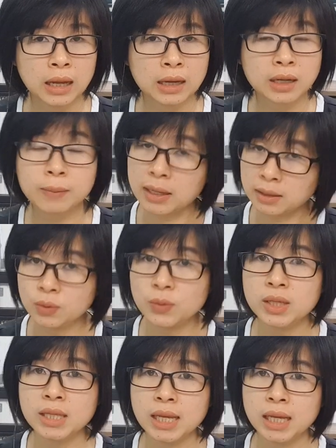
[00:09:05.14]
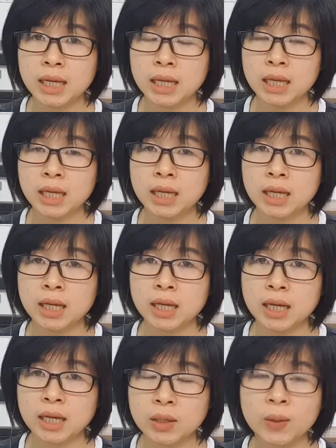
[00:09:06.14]
Các bạn lưu ý nha.
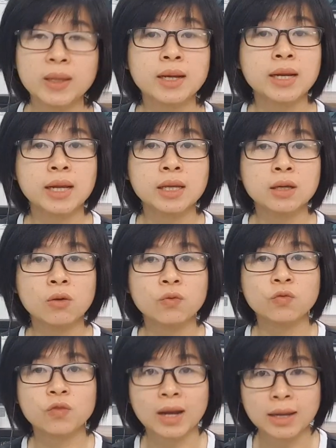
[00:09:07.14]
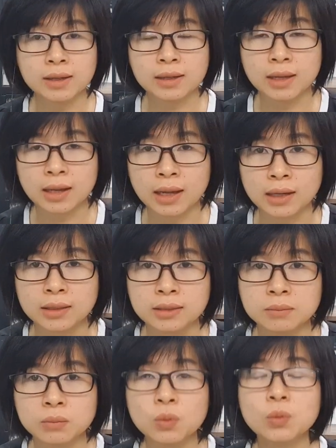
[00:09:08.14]
Hạnh nói ở đây không phải là Hạnh
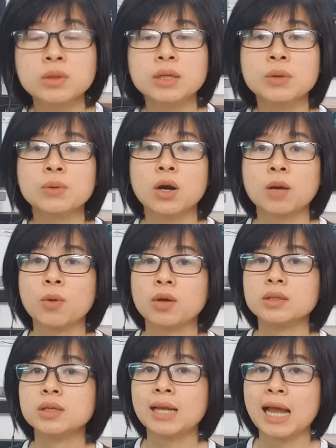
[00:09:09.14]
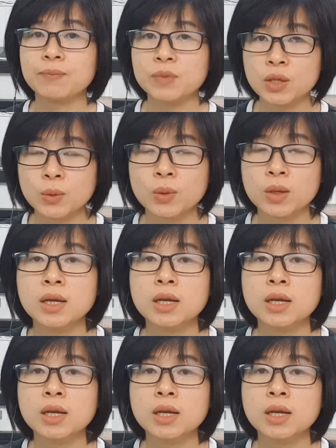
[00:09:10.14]
muốn kêu gọi mọi người làm nhiều,